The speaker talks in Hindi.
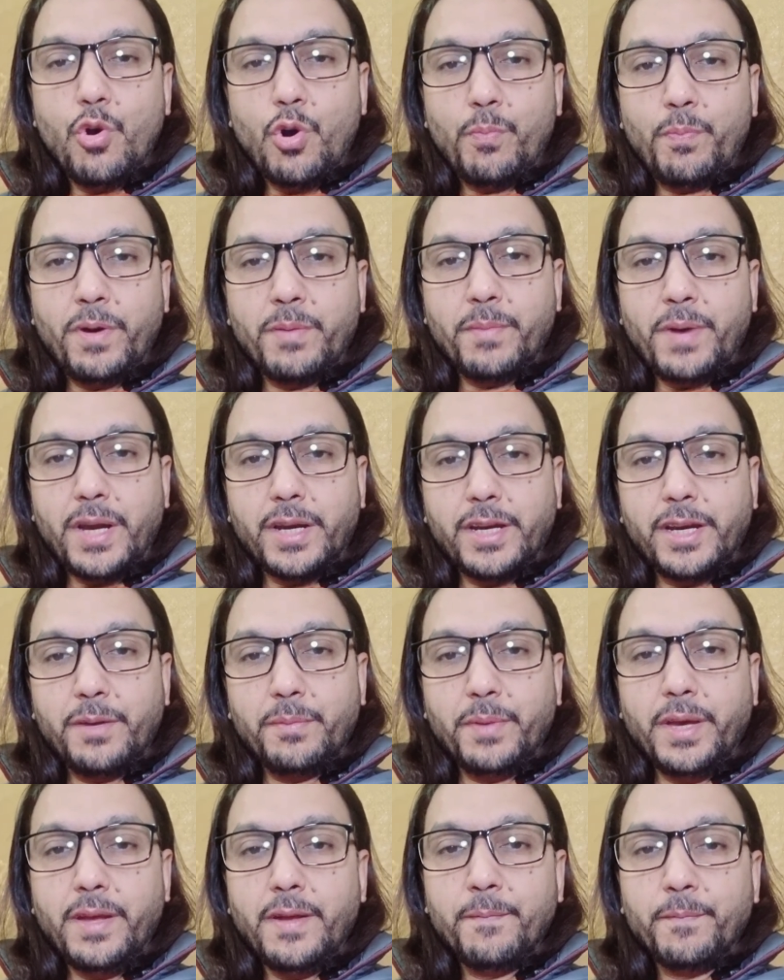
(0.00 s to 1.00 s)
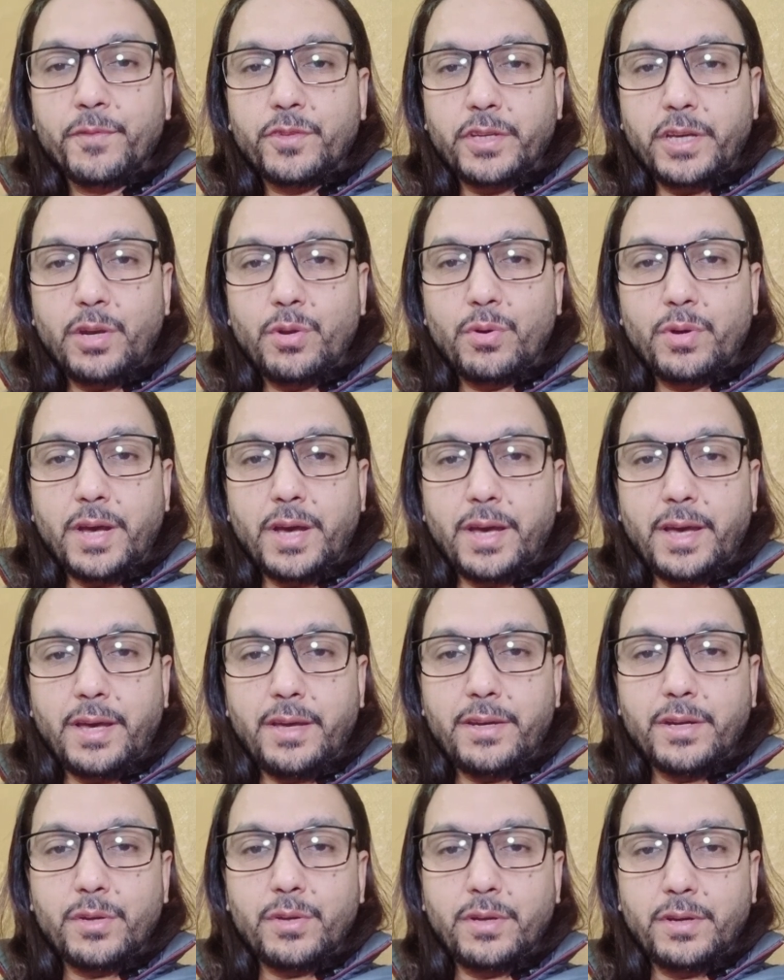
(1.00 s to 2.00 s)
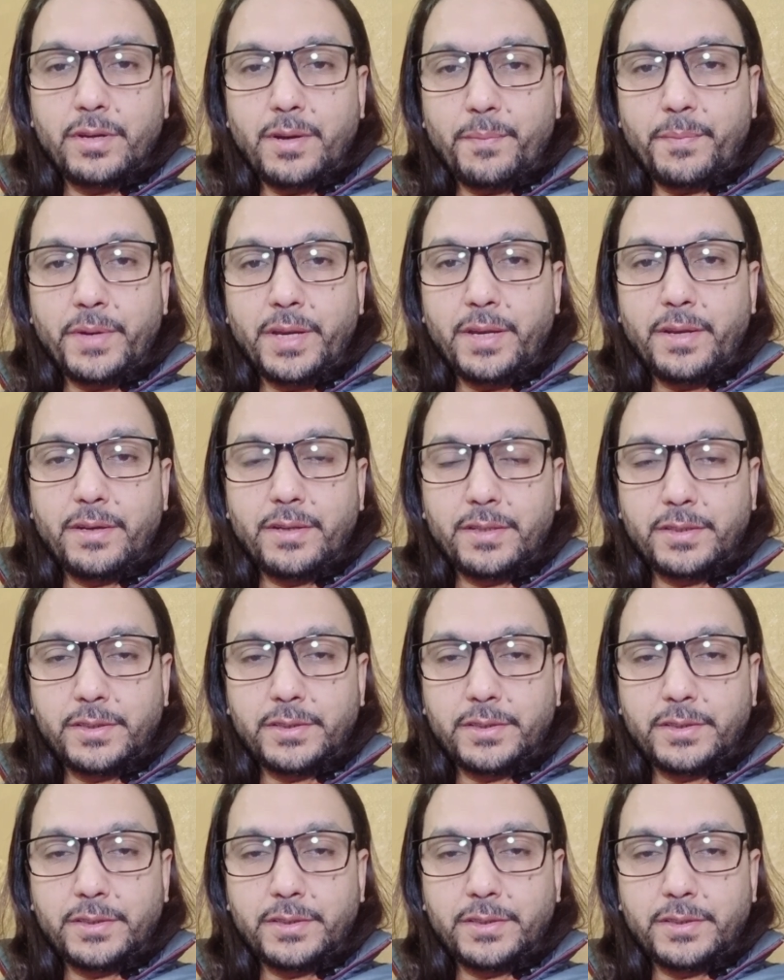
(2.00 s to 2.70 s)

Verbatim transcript: ओपन मार्केट में सेल हो रहा है अपनी